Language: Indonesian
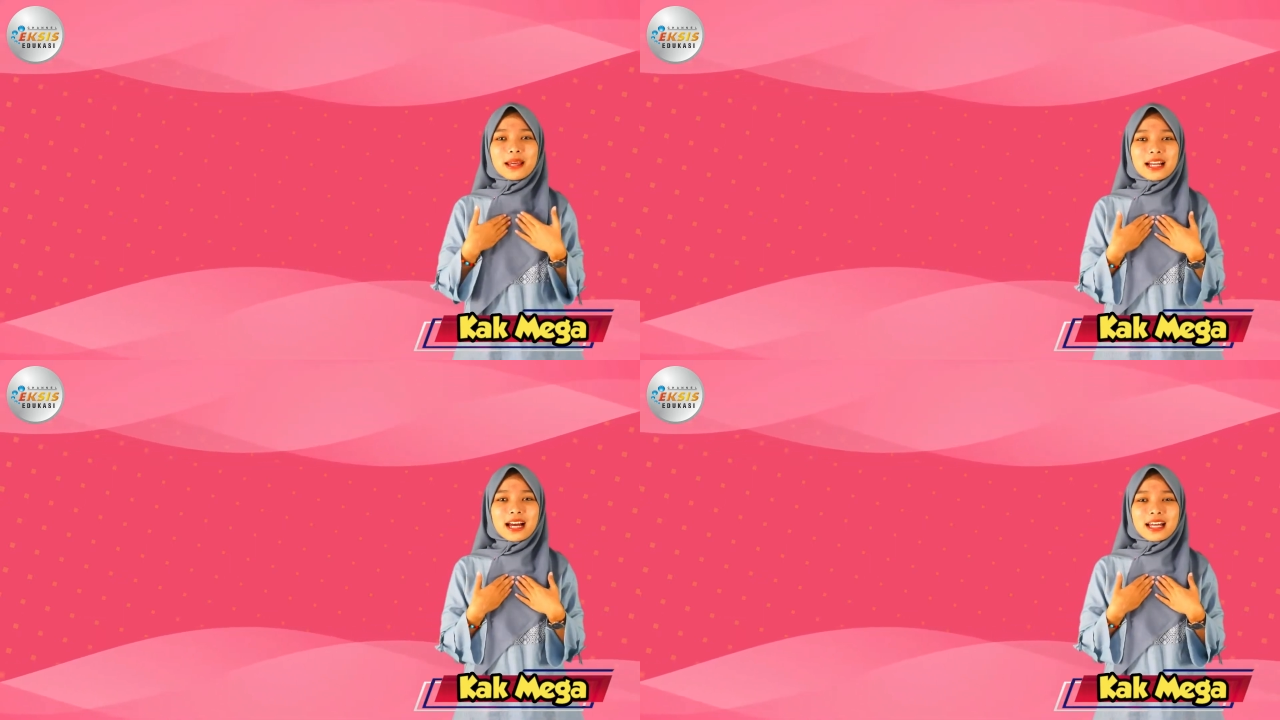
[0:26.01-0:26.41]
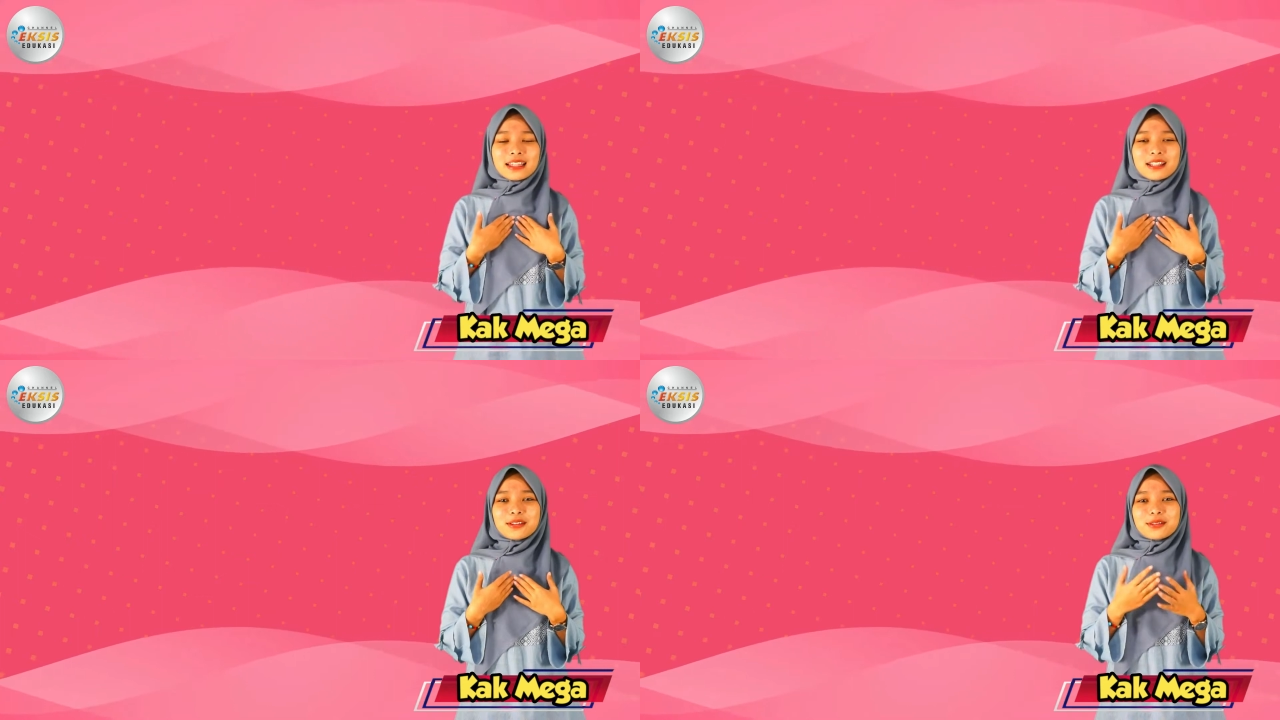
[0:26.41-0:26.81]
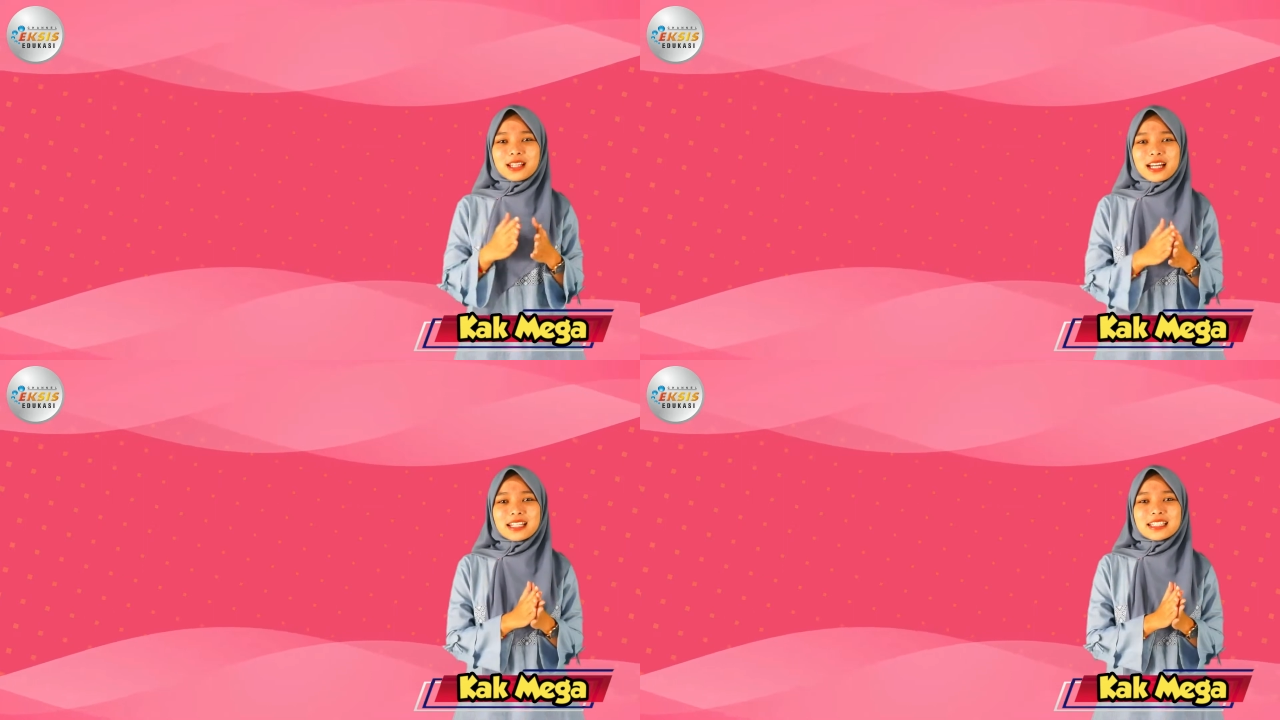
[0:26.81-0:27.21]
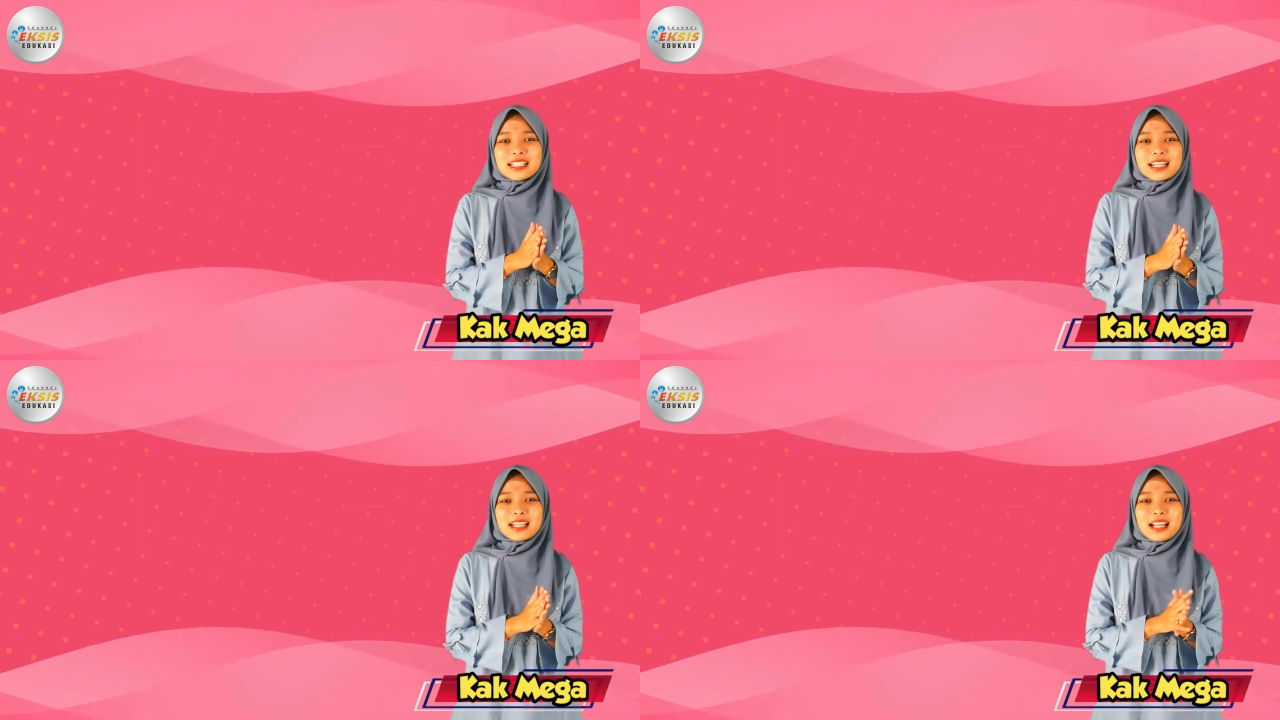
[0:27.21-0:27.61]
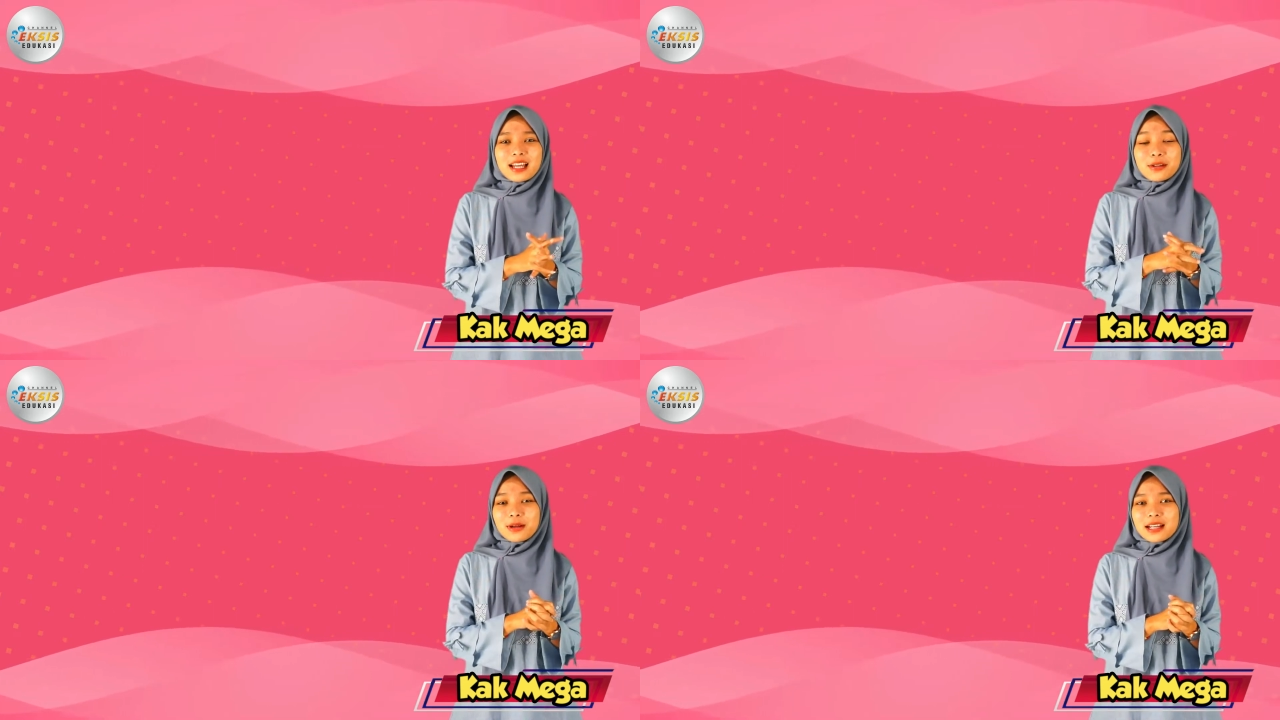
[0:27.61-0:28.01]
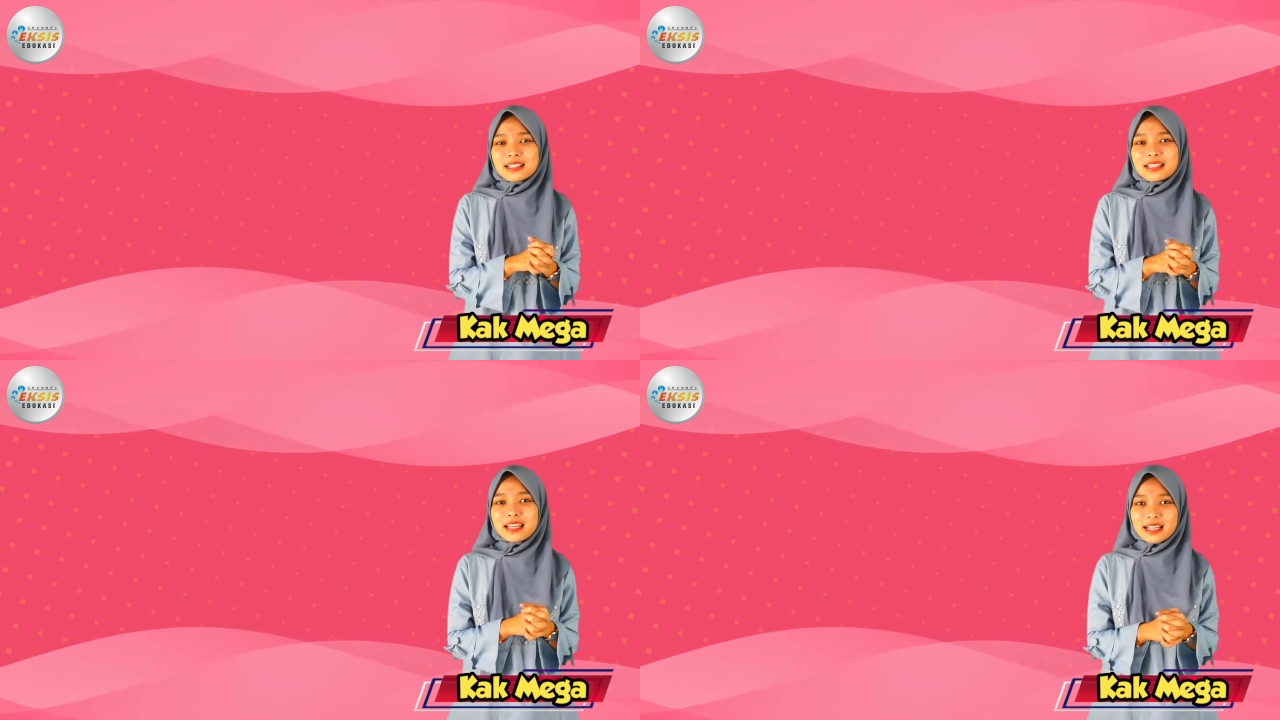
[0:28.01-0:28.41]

Mega Tentunya di channel Edukasi